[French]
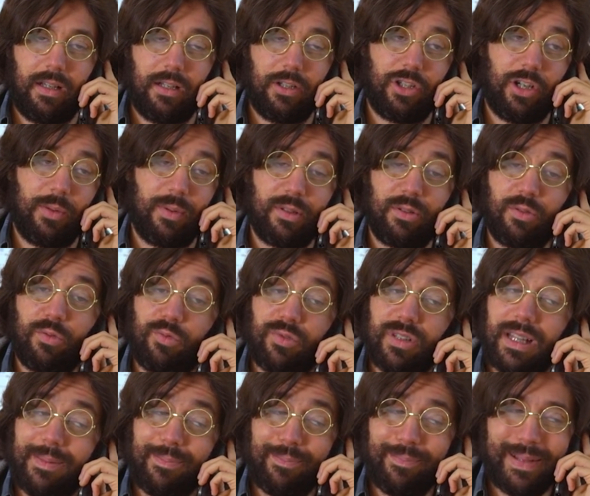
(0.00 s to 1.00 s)
J'ai l'impression que vous
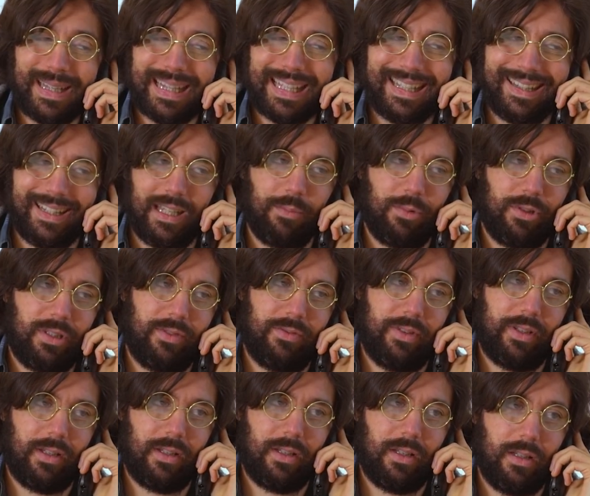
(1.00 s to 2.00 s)
n'êtes pas très très
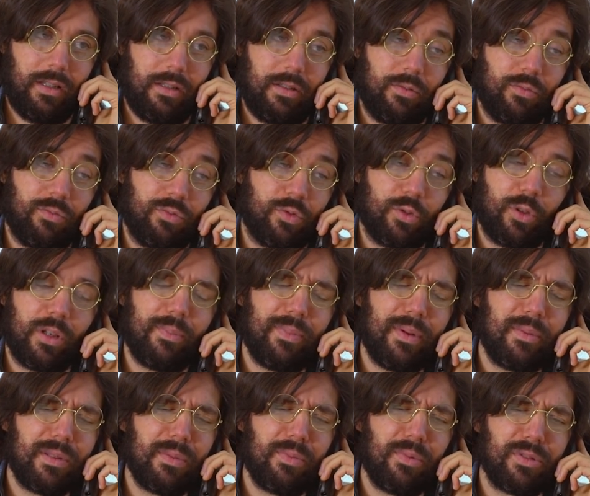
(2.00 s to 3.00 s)
motivé. Hein. Vous seriez
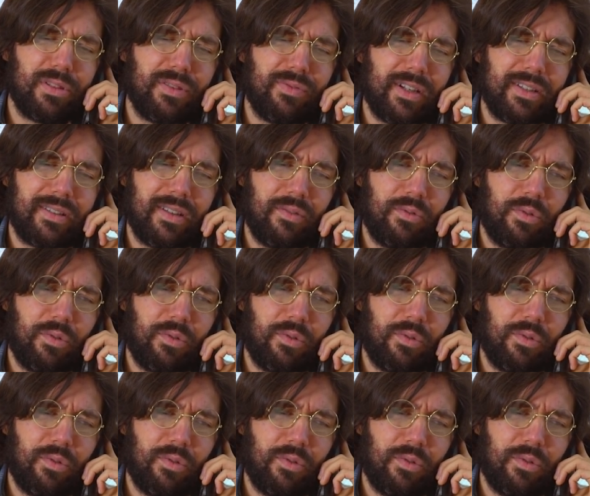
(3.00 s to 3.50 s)
pas un petit peu anti-vaccin,